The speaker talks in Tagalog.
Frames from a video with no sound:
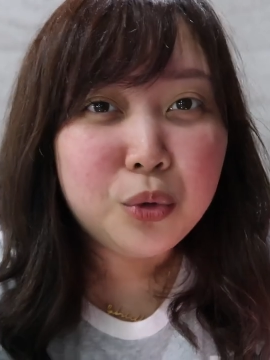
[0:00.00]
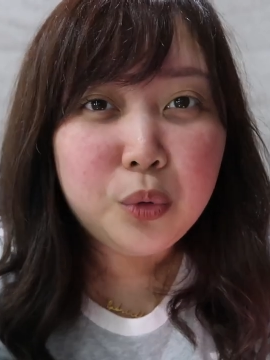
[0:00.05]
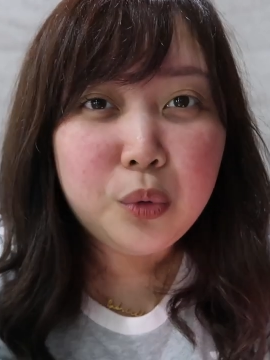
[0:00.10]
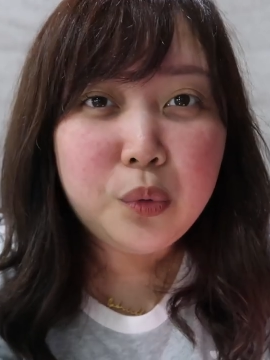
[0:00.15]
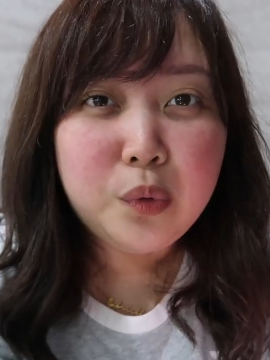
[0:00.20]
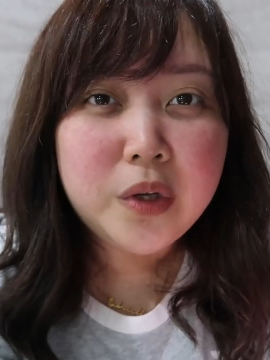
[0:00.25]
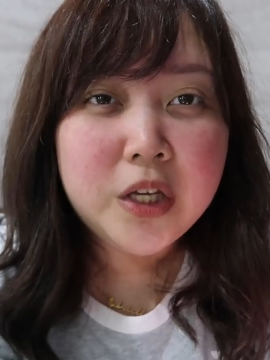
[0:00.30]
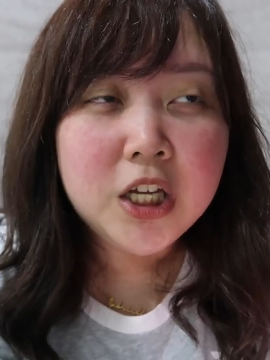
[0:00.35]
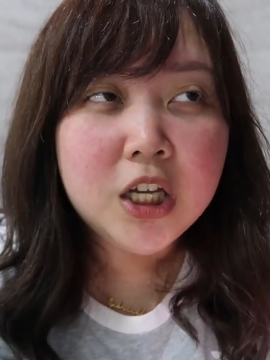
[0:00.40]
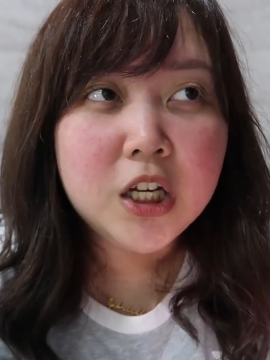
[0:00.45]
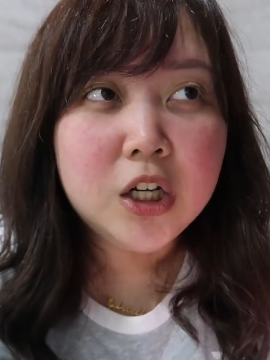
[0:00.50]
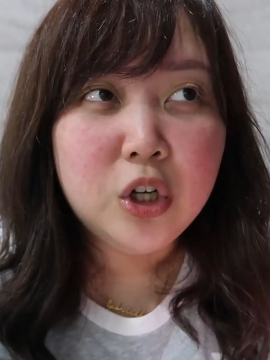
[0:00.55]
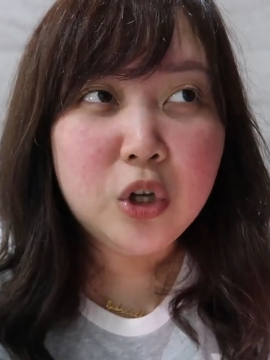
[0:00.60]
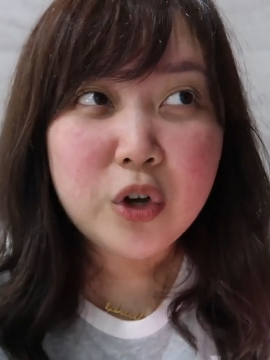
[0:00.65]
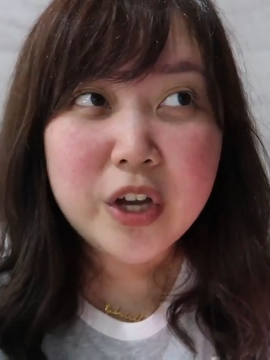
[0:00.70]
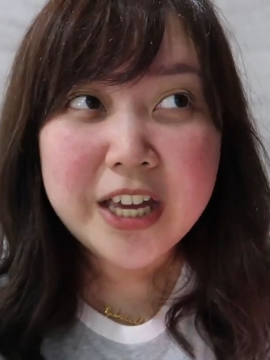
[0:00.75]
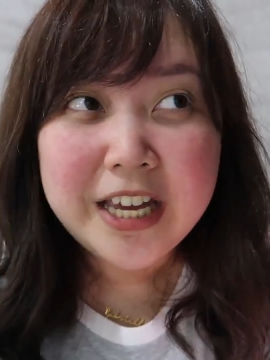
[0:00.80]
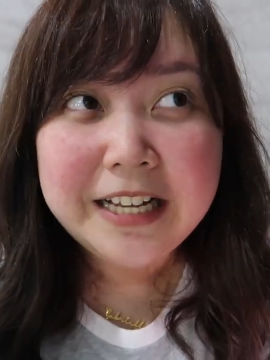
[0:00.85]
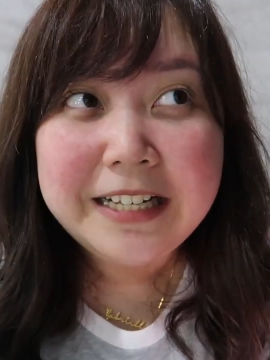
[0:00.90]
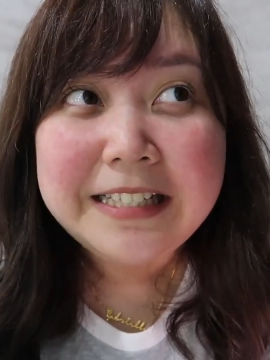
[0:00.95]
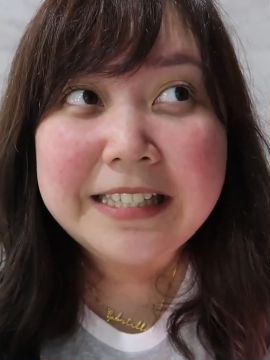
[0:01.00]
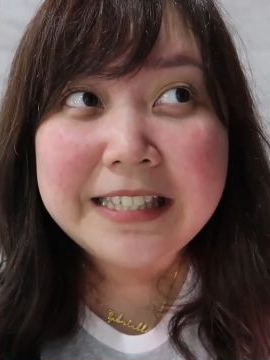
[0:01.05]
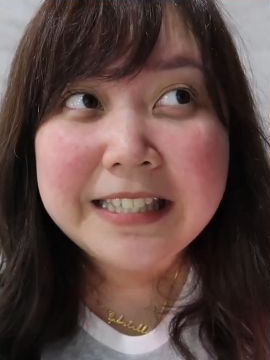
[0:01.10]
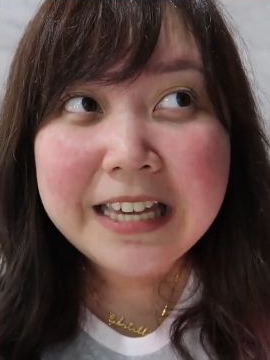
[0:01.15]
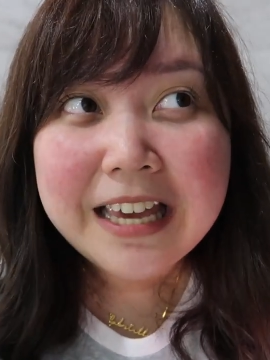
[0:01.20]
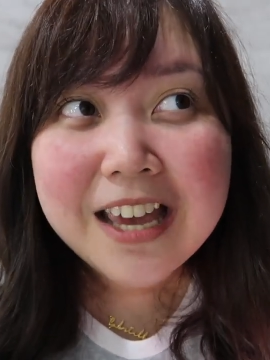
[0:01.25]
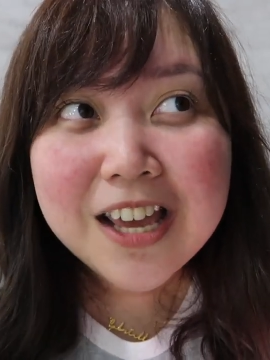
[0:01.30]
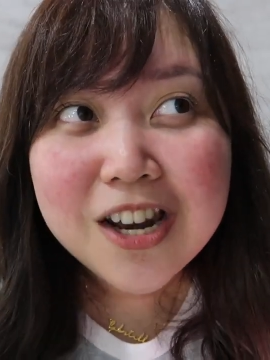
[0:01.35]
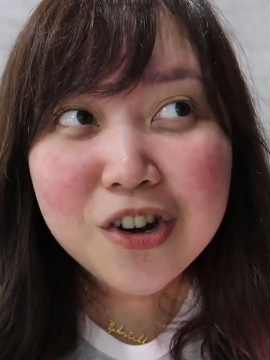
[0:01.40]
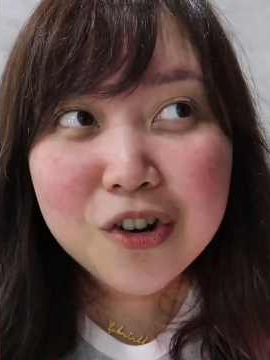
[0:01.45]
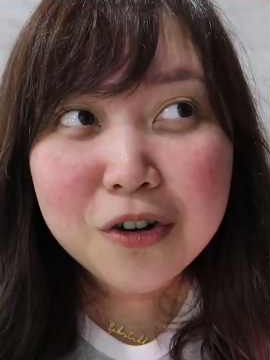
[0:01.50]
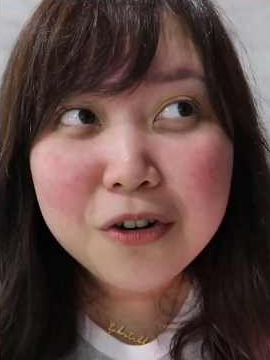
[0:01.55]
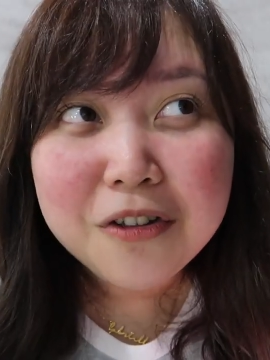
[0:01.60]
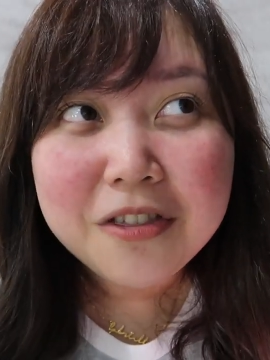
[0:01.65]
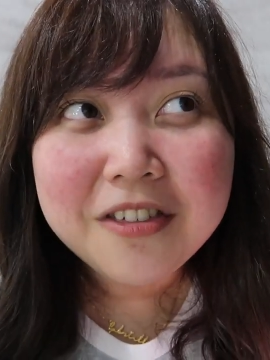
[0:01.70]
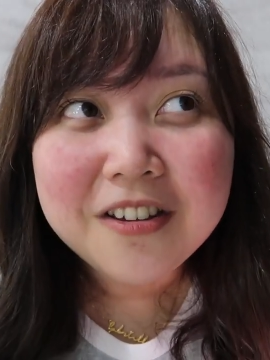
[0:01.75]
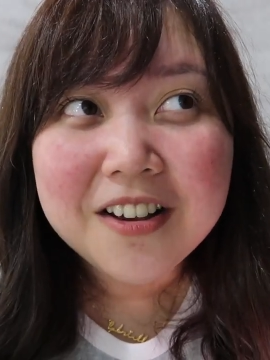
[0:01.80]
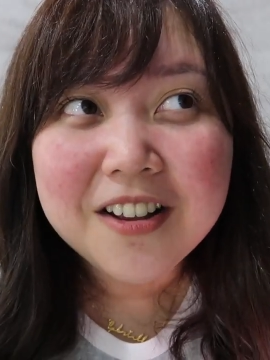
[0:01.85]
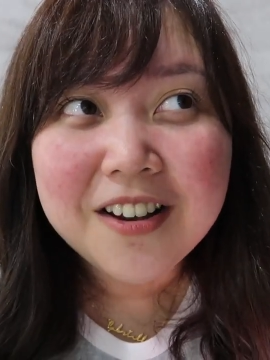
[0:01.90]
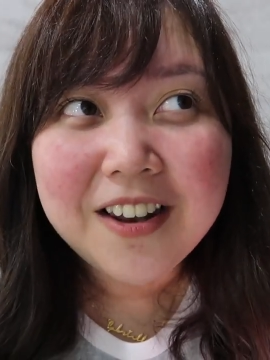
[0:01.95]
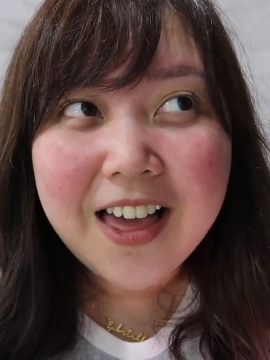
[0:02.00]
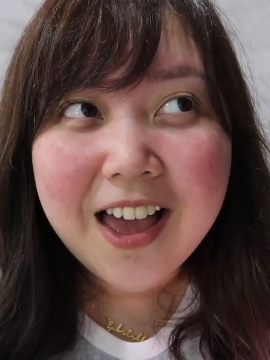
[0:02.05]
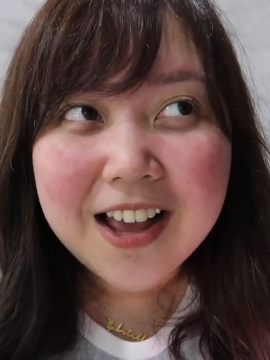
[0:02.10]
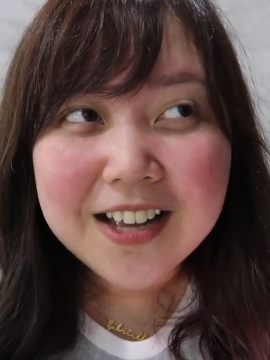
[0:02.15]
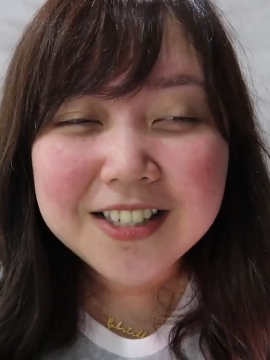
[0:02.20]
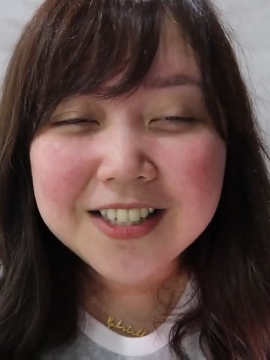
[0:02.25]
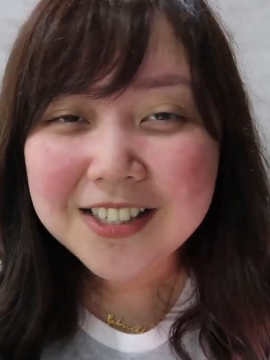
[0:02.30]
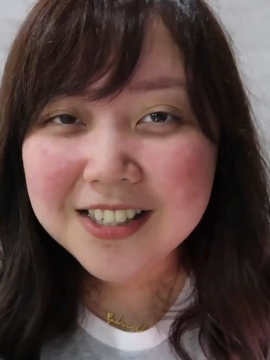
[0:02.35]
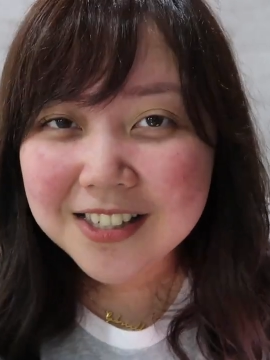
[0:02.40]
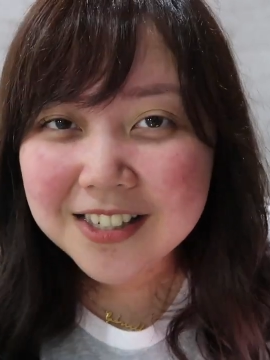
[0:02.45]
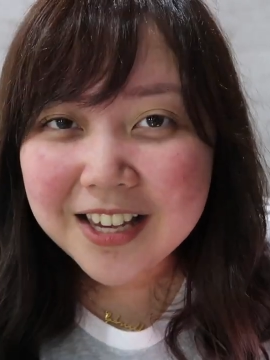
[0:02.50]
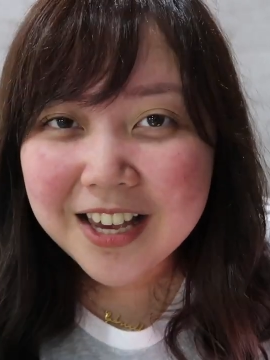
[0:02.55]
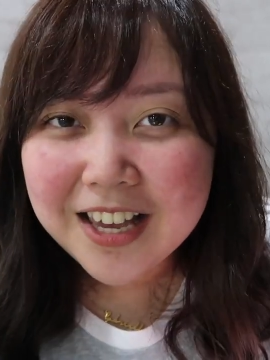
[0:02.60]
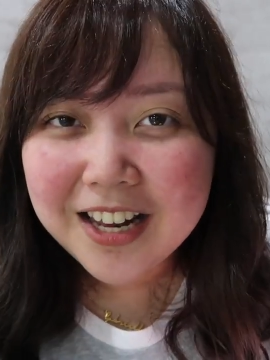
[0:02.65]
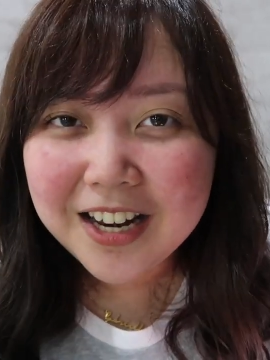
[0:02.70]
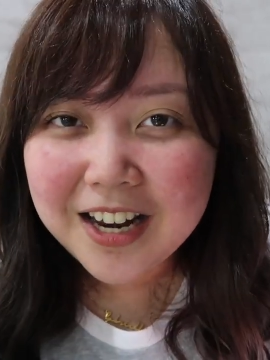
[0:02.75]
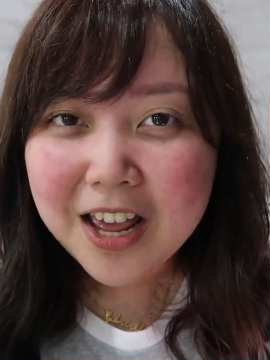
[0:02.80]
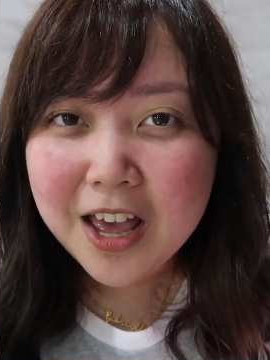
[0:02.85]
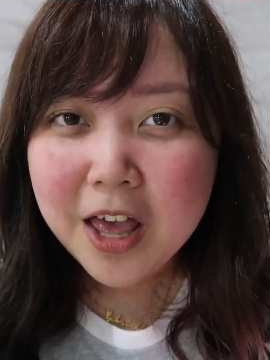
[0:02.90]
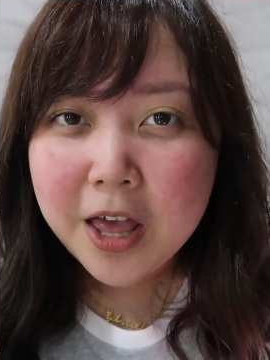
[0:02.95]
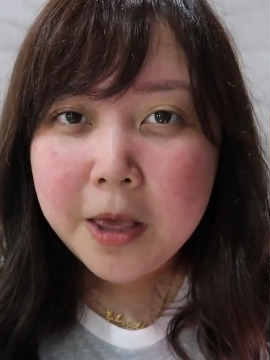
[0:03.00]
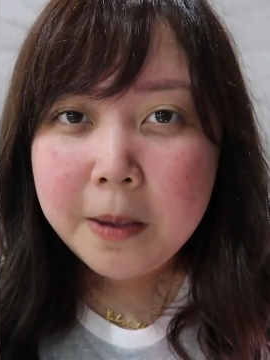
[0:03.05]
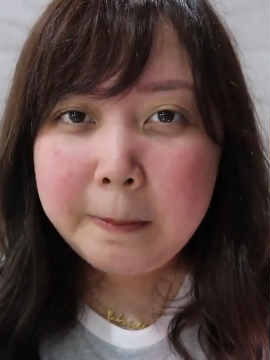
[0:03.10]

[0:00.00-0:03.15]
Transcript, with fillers: dewy-looking skin or the glassy skin.